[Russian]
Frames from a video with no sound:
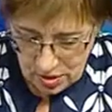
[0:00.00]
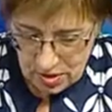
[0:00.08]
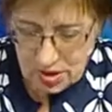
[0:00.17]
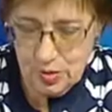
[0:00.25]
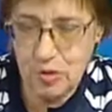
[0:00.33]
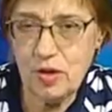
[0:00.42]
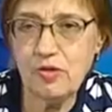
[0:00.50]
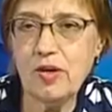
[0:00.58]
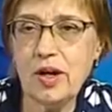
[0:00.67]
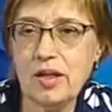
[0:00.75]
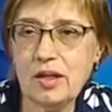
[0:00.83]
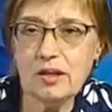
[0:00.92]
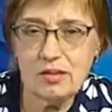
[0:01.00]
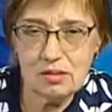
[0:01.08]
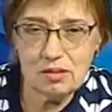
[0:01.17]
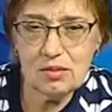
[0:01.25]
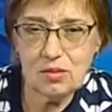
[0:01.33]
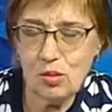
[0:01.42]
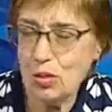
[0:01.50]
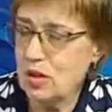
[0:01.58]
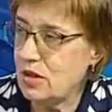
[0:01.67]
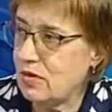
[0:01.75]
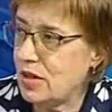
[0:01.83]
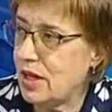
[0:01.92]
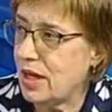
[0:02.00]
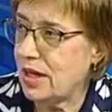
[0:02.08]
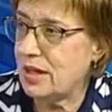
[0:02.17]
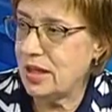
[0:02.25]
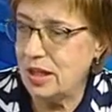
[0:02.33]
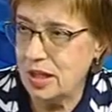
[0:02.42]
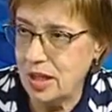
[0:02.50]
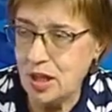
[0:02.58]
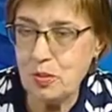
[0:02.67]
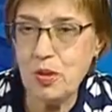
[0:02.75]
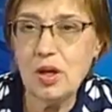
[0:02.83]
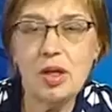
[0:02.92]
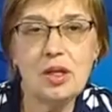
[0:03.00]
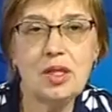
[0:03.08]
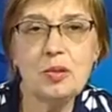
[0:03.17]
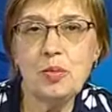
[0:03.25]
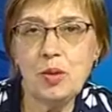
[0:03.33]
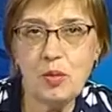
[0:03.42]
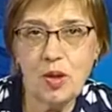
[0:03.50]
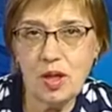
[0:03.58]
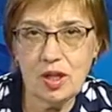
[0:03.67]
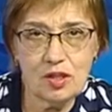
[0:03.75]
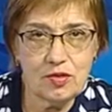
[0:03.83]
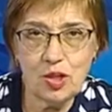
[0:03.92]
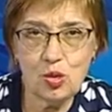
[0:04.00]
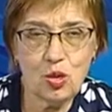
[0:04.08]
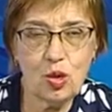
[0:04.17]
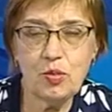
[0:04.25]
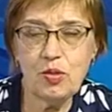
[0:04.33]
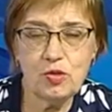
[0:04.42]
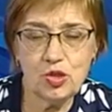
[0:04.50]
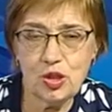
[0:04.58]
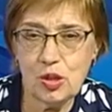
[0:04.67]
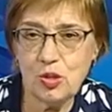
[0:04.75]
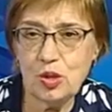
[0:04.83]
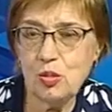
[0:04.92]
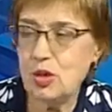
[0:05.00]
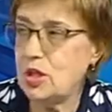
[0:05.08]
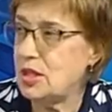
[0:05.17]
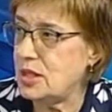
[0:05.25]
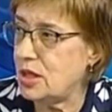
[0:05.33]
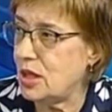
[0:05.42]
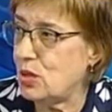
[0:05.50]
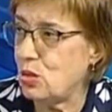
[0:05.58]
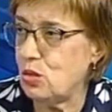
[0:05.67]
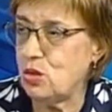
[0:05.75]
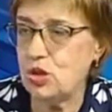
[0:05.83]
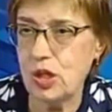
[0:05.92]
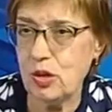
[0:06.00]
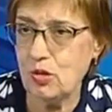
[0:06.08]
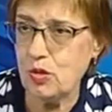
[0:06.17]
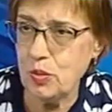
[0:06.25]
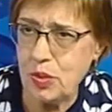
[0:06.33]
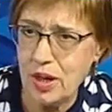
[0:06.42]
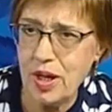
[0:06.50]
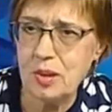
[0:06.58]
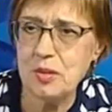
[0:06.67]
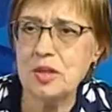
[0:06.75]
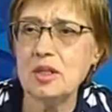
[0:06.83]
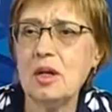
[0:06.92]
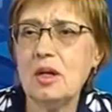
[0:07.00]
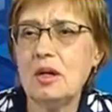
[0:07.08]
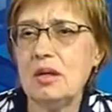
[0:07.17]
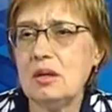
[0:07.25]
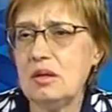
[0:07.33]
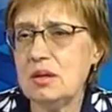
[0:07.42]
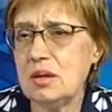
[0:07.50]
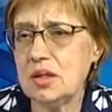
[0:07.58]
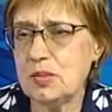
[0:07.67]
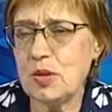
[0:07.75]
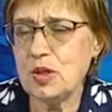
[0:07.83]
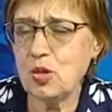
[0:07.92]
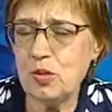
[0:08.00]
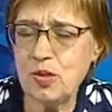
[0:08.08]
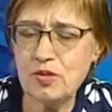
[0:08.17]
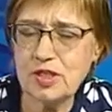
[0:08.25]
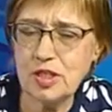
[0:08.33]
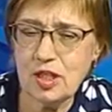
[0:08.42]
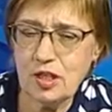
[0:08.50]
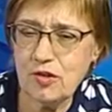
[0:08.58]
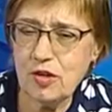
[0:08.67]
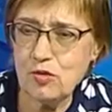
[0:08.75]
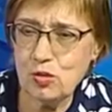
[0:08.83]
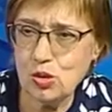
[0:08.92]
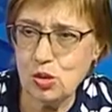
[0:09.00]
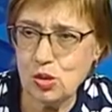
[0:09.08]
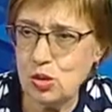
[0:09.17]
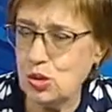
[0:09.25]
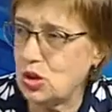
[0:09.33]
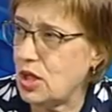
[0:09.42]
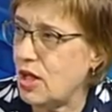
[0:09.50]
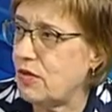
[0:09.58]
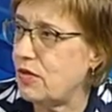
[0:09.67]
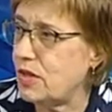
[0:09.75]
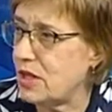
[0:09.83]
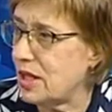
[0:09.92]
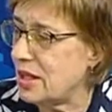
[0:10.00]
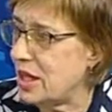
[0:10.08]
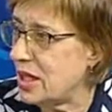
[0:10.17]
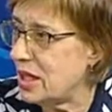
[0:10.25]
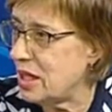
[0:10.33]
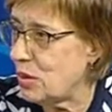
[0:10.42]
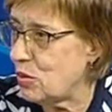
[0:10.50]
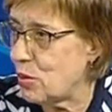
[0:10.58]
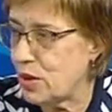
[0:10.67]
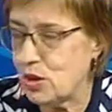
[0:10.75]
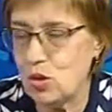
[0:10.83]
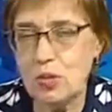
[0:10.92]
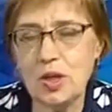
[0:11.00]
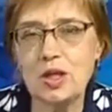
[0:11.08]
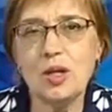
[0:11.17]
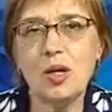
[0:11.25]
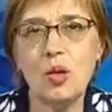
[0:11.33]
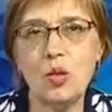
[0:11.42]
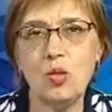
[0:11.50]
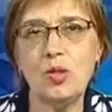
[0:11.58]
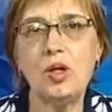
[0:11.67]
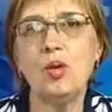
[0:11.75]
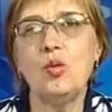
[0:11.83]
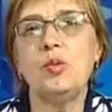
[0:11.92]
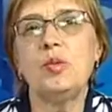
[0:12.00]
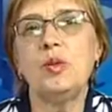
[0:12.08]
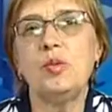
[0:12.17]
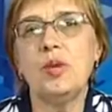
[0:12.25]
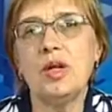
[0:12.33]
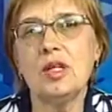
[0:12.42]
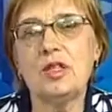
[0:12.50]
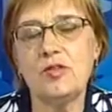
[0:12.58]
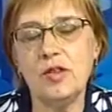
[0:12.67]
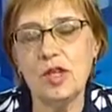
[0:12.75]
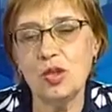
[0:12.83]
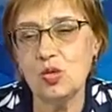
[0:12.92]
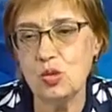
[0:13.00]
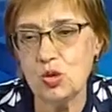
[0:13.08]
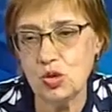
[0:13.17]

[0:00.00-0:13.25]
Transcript: заболеваний э, органов дыхания и гриппа. Нет препаратов, которые повышают иммунитет, улучшают память, э, способны восстановить функцию суставов и так далее и тому mm подобное. Это огромная группа препаратов. я думаю,